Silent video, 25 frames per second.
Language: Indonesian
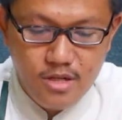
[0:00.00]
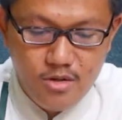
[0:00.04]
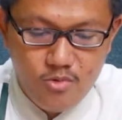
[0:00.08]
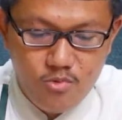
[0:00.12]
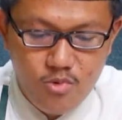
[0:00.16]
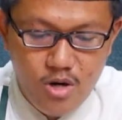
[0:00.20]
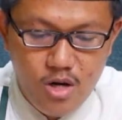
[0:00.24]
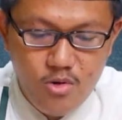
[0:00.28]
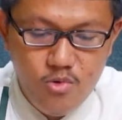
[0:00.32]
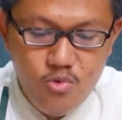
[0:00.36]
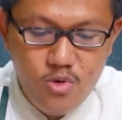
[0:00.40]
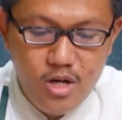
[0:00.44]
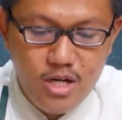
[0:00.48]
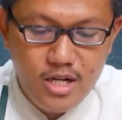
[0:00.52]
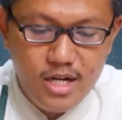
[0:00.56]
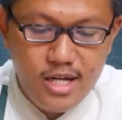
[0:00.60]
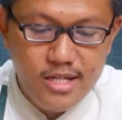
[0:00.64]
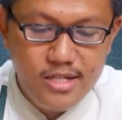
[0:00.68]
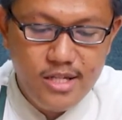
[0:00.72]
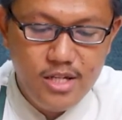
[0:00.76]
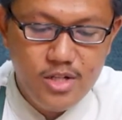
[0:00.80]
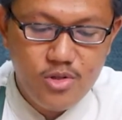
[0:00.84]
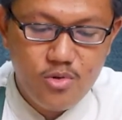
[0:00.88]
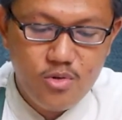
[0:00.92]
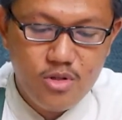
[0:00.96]
Wahwa
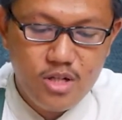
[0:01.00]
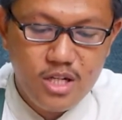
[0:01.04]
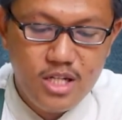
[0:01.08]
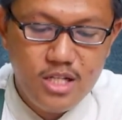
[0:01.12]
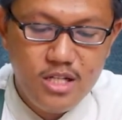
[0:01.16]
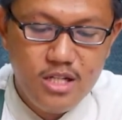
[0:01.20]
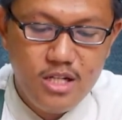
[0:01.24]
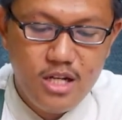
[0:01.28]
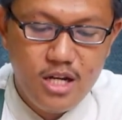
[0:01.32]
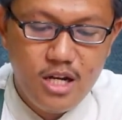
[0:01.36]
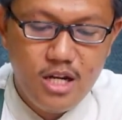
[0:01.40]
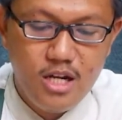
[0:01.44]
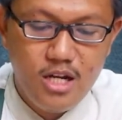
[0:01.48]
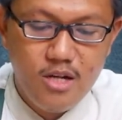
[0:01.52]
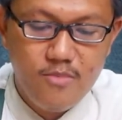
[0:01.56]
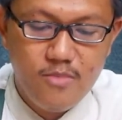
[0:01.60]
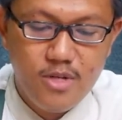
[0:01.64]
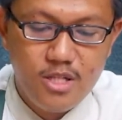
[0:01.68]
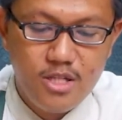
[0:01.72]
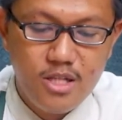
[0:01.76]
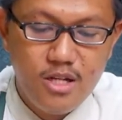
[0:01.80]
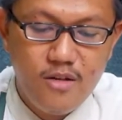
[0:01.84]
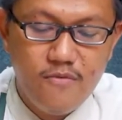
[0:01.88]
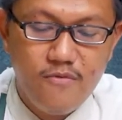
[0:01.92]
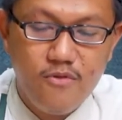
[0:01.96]
najisun 'inda
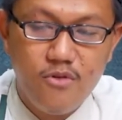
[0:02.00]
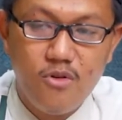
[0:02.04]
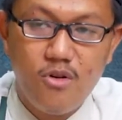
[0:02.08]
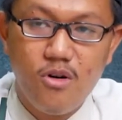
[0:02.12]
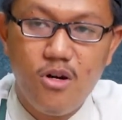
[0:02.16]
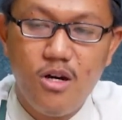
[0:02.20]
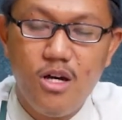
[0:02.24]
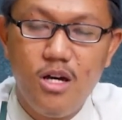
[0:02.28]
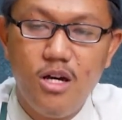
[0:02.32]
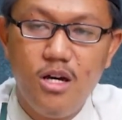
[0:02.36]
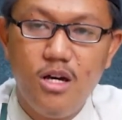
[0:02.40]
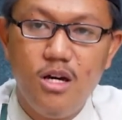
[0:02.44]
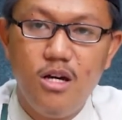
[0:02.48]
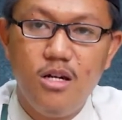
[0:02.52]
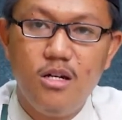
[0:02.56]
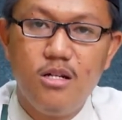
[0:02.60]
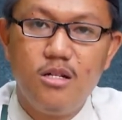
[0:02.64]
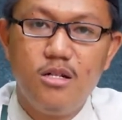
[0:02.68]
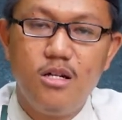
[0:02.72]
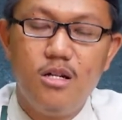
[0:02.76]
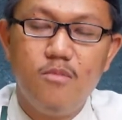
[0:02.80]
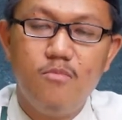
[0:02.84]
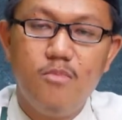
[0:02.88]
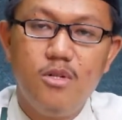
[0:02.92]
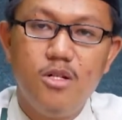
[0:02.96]
'amatil fuqaha
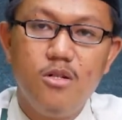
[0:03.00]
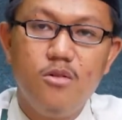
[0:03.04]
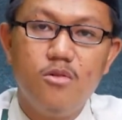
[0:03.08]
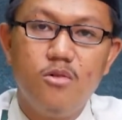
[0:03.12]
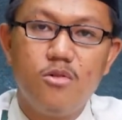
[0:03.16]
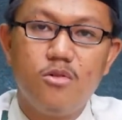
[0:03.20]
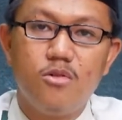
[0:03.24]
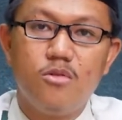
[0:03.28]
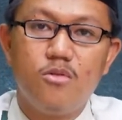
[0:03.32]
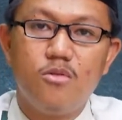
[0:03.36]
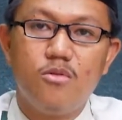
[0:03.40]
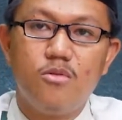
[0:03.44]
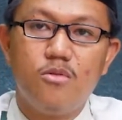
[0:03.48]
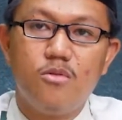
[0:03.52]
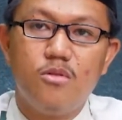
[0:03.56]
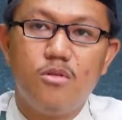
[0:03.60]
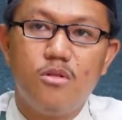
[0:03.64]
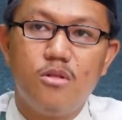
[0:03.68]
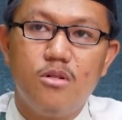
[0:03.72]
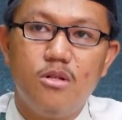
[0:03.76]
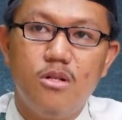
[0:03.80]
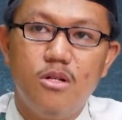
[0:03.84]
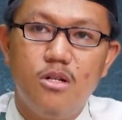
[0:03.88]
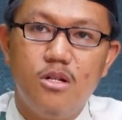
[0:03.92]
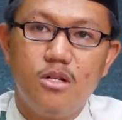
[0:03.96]
dan menurut
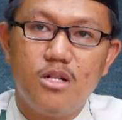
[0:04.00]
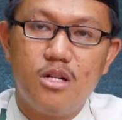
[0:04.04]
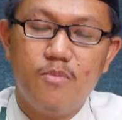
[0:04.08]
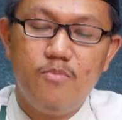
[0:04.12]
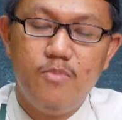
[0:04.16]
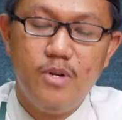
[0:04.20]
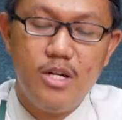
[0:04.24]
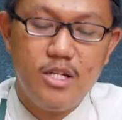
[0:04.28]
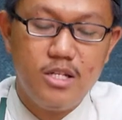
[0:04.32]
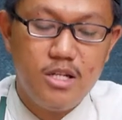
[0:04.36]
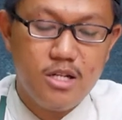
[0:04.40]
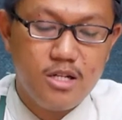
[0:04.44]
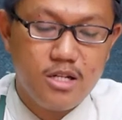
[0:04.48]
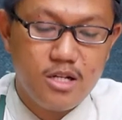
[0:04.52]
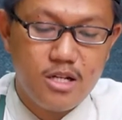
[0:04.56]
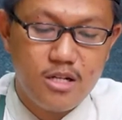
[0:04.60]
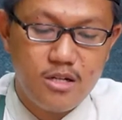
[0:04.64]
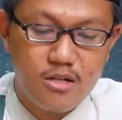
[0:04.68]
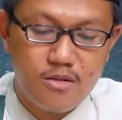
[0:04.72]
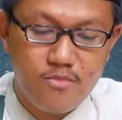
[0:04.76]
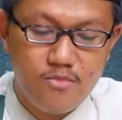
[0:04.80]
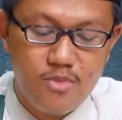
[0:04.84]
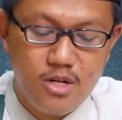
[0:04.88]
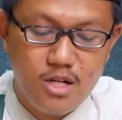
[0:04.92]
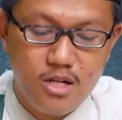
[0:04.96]
uh,
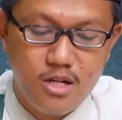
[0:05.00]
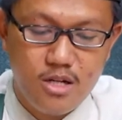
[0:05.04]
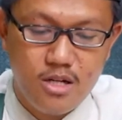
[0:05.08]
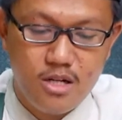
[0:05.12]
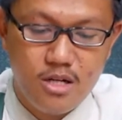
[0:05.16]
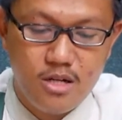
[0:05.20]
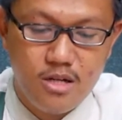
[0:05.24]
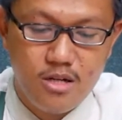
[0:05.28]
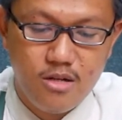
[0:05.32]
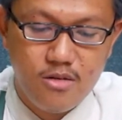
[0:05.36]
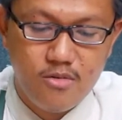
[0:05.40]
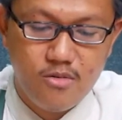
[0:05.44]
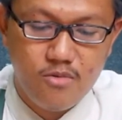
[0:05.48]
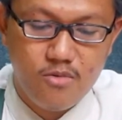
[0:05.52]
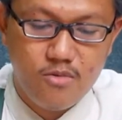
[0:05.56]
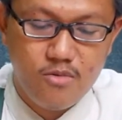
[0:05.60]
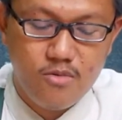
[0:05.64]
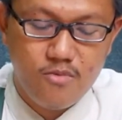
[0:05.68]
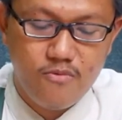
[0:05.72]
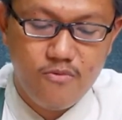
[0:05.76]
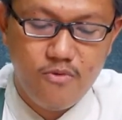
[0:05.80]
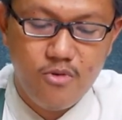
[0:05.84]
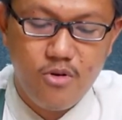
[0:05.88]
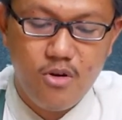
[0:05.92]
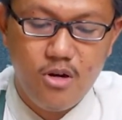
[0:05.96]
kebanyakan para
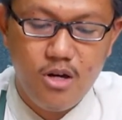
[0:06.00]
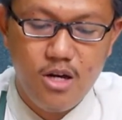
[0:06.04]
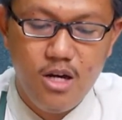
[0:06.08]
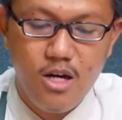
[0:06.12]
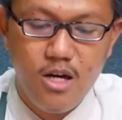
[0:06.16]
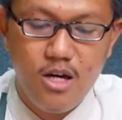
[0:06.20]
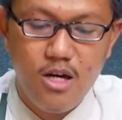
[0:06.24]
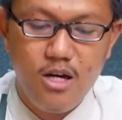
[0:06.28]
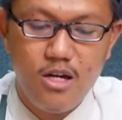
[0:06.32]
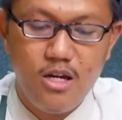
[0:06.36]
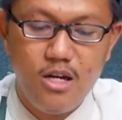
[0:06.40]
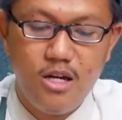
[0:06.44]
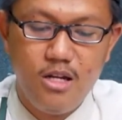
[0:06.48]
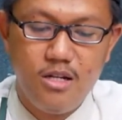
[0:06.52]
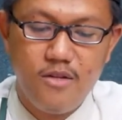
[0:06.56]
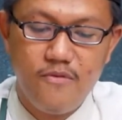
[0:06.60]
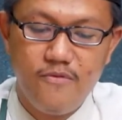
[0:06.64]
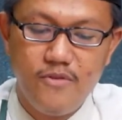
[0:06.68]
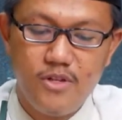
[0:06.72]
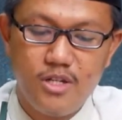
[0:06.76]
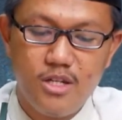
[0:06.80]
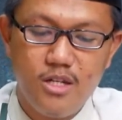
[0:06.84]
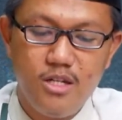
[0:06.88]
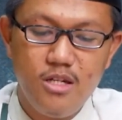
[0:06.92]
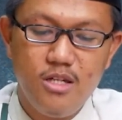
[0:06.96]
fuqaha ahli
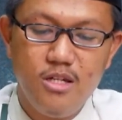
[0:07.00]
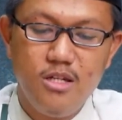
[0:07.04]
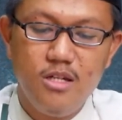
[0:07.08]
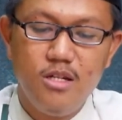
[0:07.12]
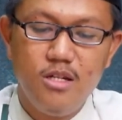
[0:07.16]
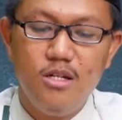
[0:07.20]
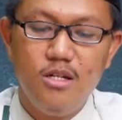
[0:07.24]
fikih